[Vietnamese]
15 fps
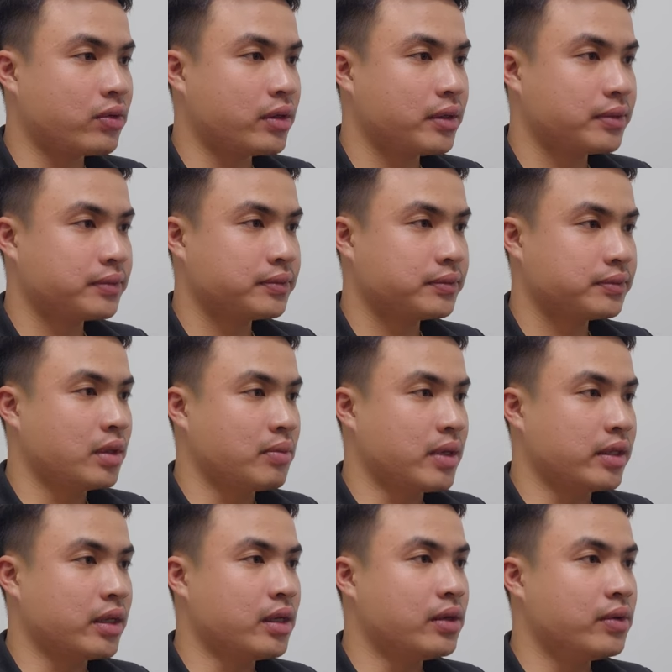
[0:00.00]
rối thì
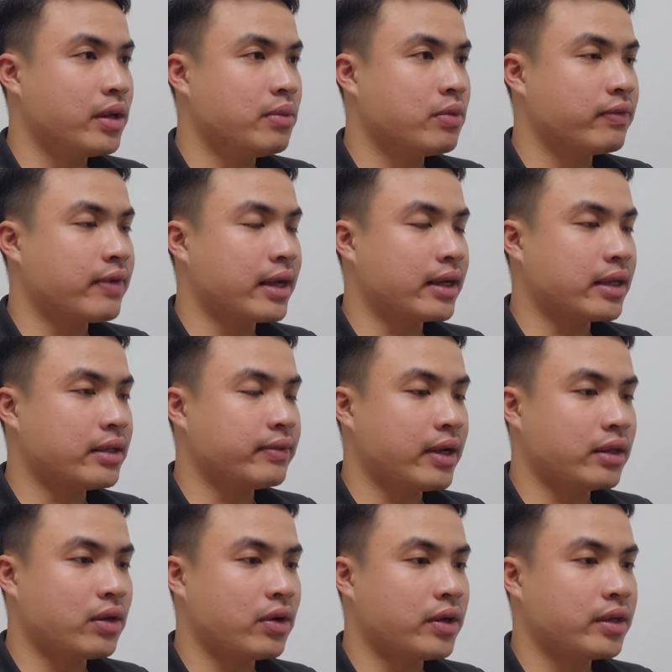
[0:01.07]
mình chỉ lưu ý một vài cái như
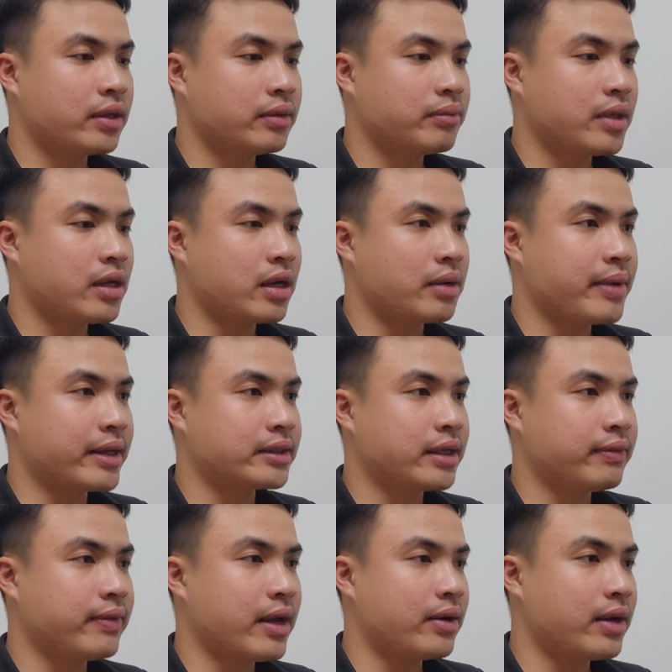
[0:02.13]
vậy thôi bây giờ các bạn
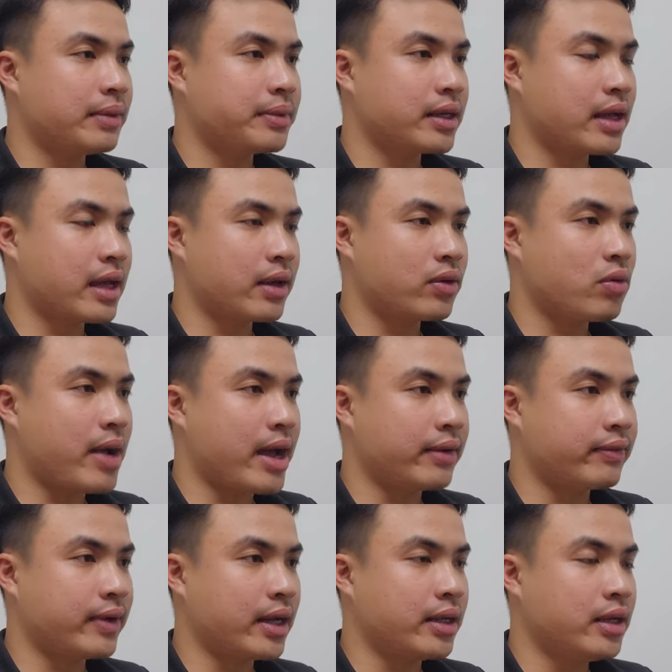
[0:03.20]
sẽ vào app ngân hàng của
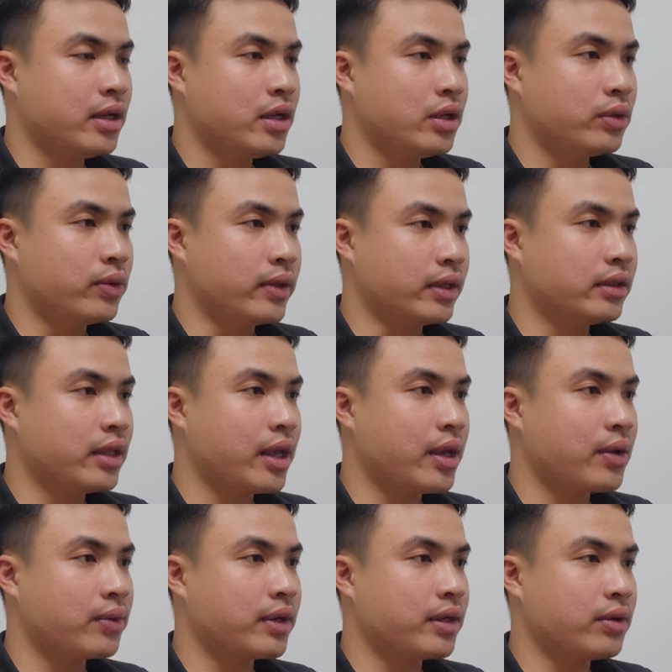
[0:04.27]
bạn và chuyển
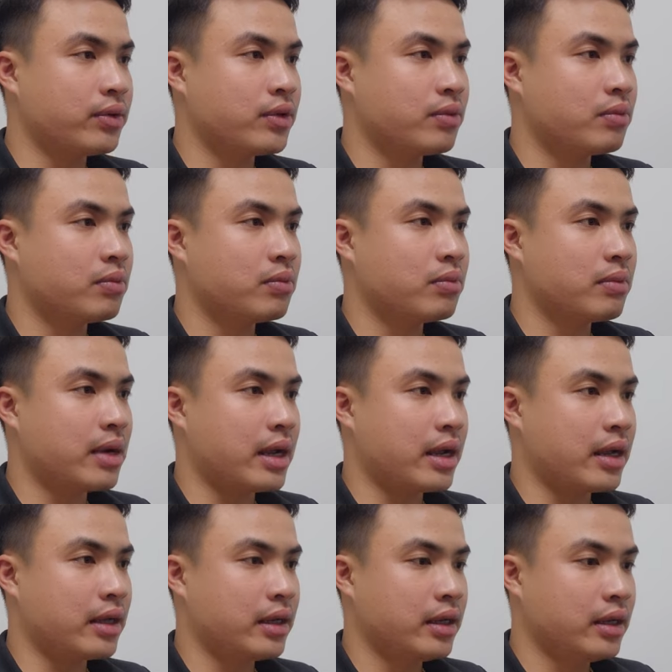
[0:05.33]
theo cái nội dung
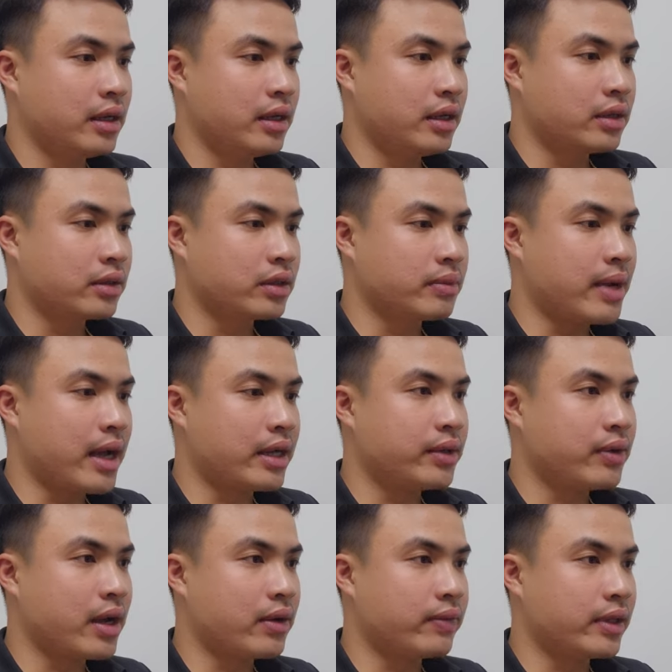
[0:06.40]
mà người bán
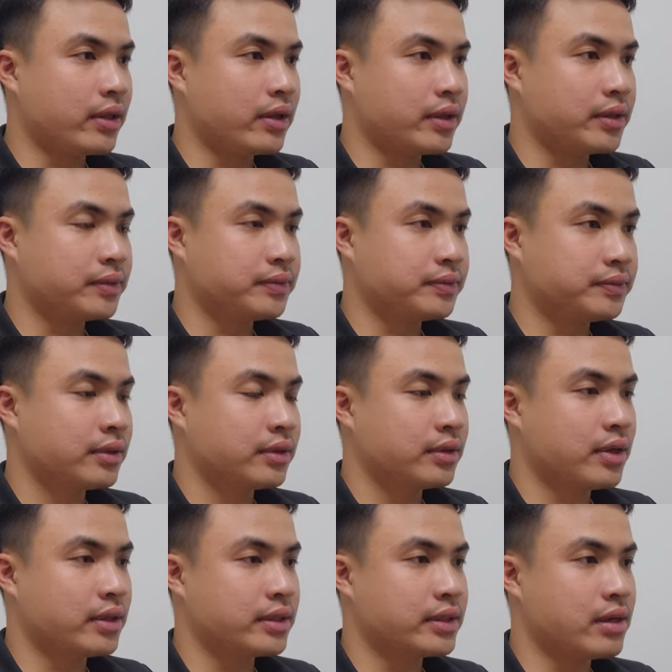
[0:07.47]
yêu cầu vậy thôi
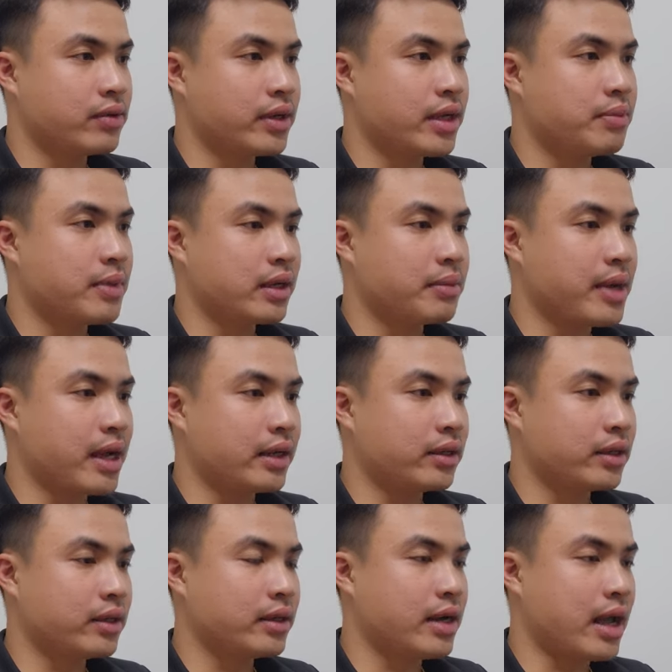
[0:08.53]
rồi sau khi mà các
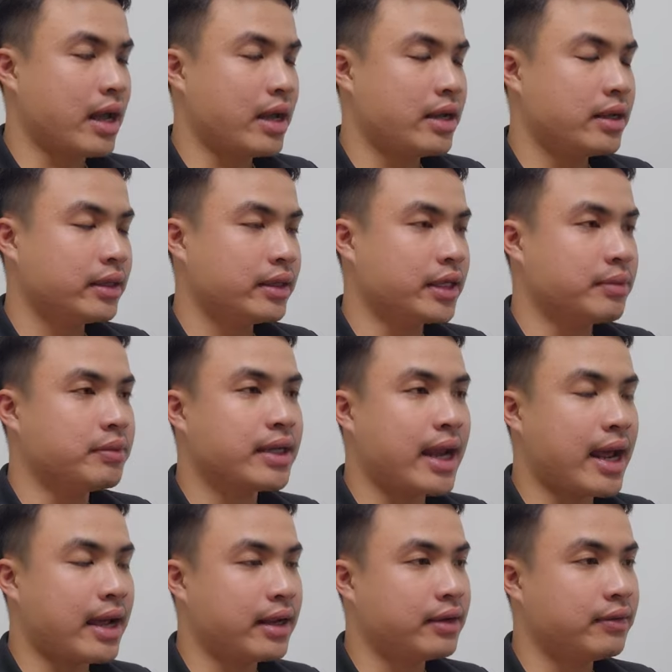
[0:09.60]
bạn đã kiểm
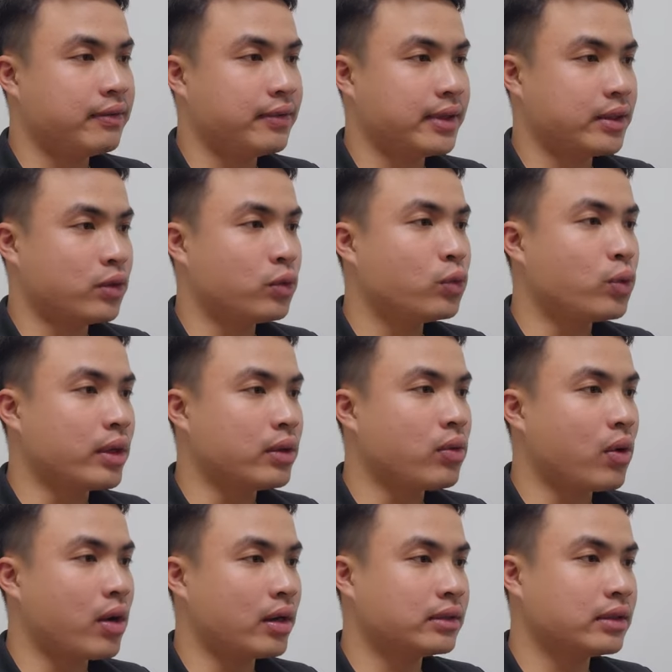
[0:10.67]
tra và chuyển
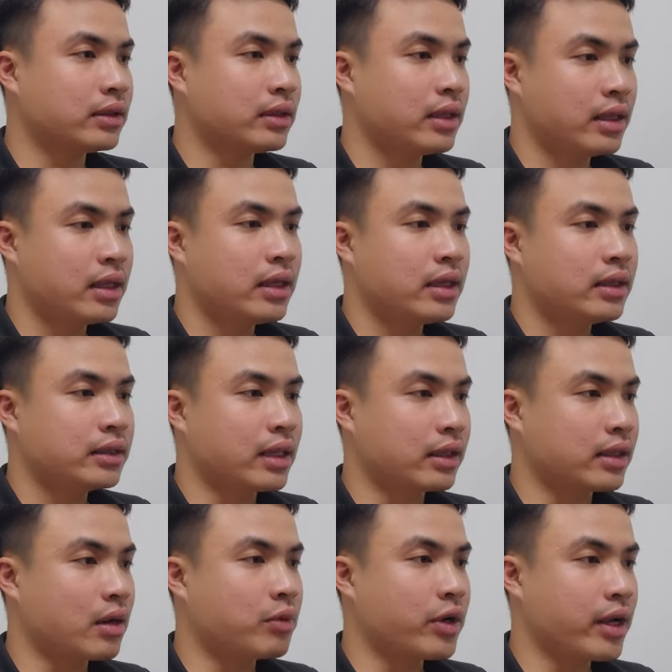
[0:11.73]
khoản
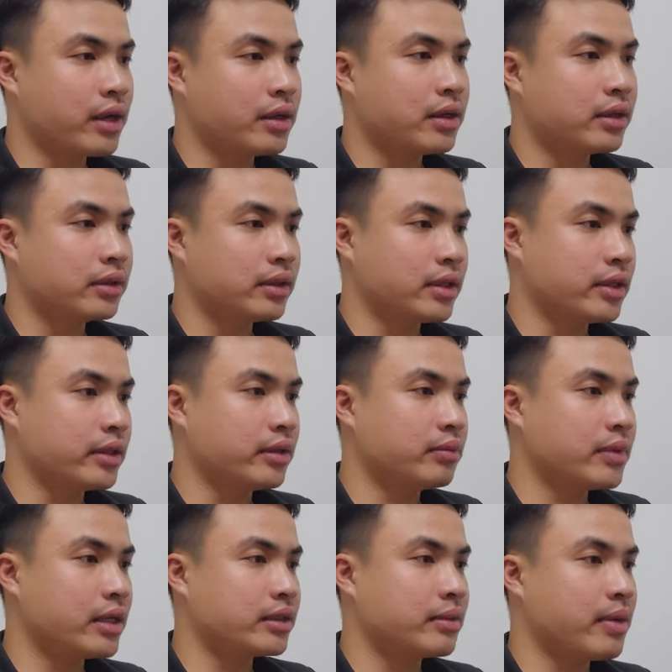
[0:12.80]
thành công rồi ha thì
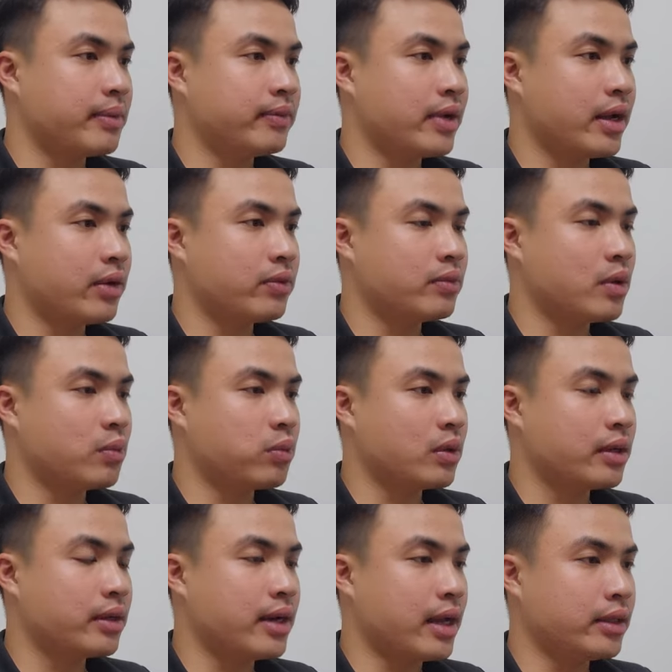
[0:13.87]
chúng ta sẽ bấm vào mục
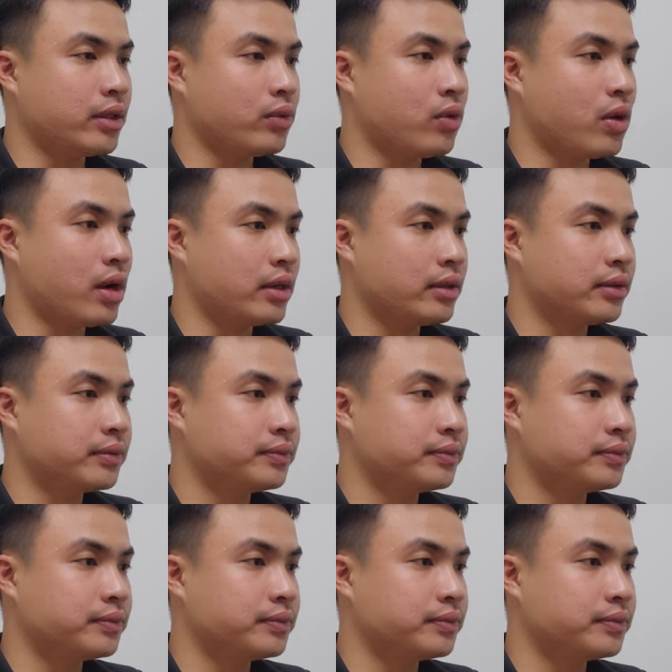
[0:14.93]
đã chuyển khoản